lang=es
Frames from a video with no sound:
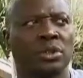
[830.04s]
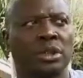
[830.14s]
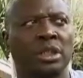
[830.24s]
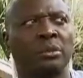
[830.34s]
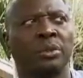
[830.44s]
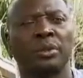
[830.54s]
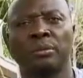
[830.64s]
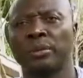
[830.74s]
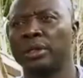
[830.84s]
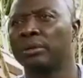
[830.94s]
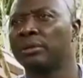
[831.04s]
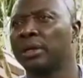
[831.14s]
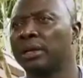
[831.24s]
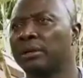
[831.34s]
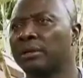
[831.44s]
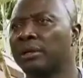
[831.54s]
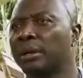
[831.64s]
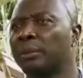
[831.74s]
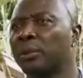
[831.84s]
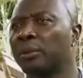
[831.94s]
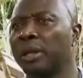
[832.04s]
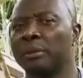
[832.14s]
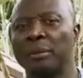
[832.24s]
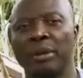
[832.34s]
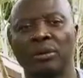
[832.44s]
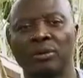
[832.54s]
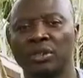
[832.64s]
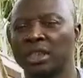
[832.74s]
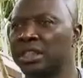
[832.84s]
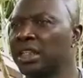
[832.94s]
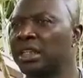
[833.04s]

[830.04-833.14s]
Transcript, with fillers: siempre, como le digo, con la misma conciencia